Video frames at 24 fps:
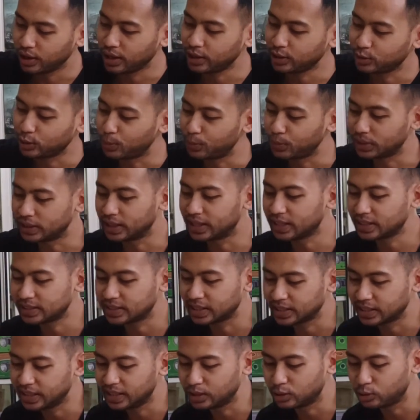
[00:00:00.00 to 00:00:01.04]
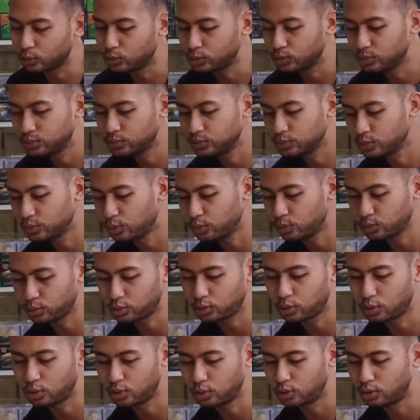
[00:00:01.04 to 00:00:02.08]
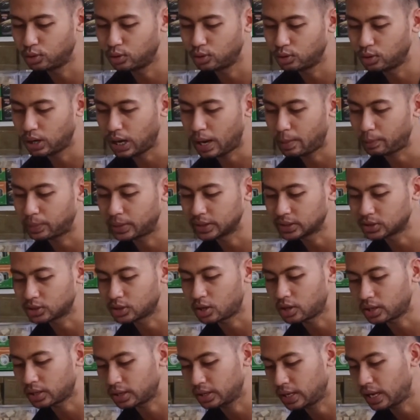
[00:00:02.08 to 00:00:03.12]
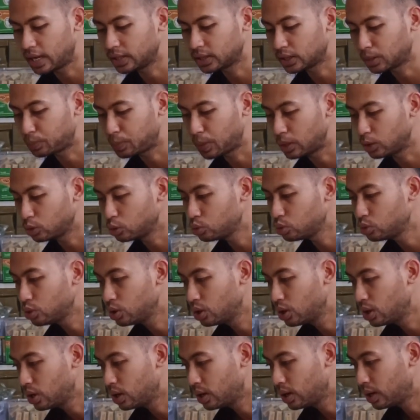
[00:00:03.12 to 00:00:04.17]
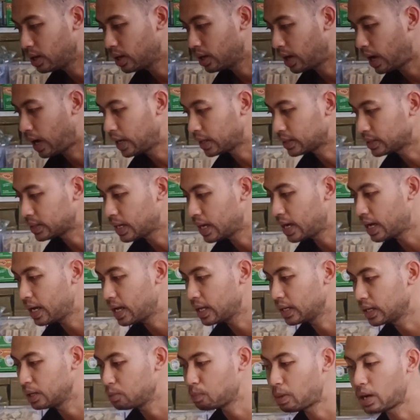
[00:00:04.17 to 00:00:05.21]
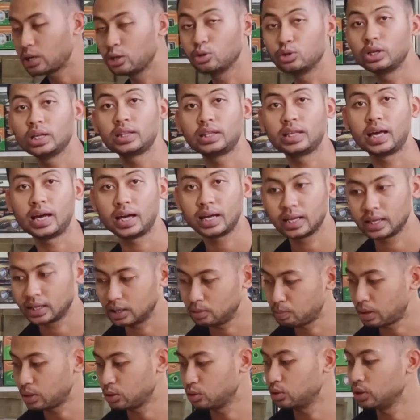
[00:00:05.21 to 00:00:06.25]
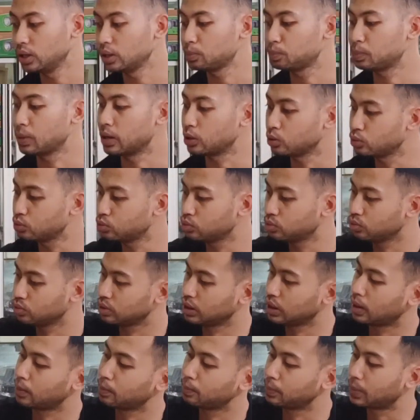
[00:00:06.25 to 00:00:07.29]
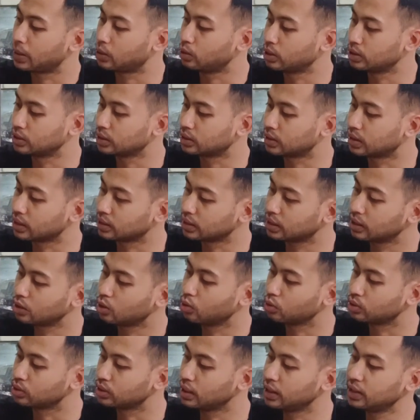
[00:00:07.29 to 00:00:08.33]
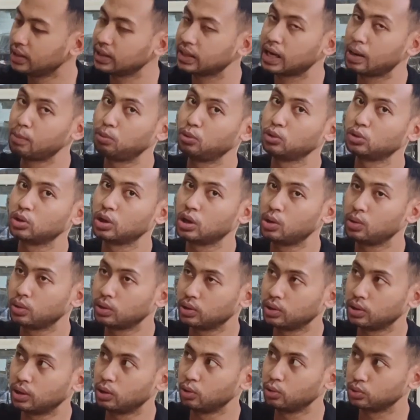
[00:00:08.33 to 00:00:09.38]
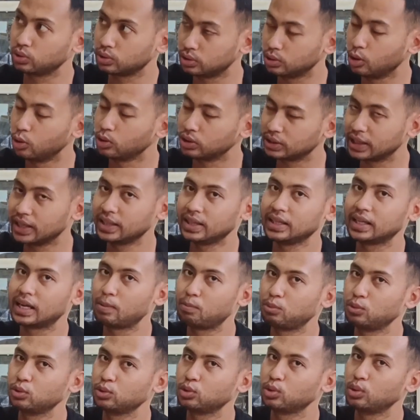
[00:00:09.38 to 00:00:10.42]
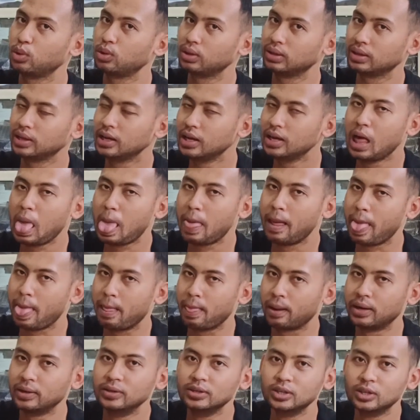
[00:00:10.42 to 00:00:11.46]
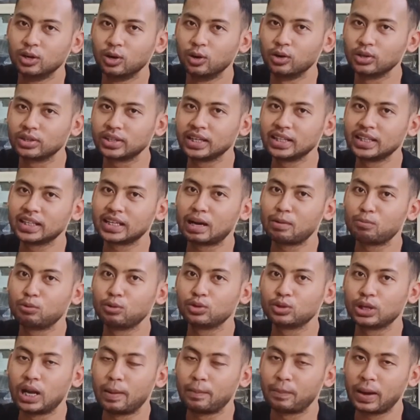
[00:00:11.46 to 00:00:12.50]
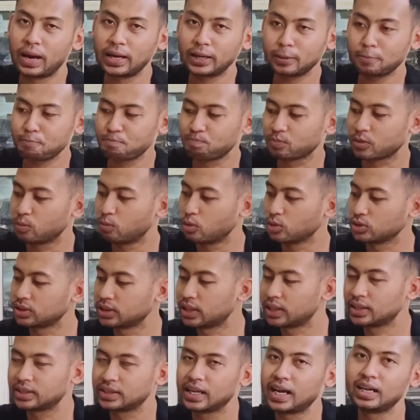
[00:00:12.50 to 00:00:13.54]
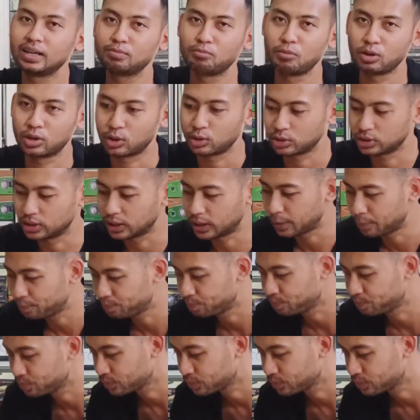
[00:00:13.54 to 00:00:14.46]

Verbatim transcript: Oke, dulu pedular jadi itu untuk update stok yang terbaru ada 5 unit ya, 5 unit baru yang baru aja datang od 30 OD38 OD38 Moser dan Moroder.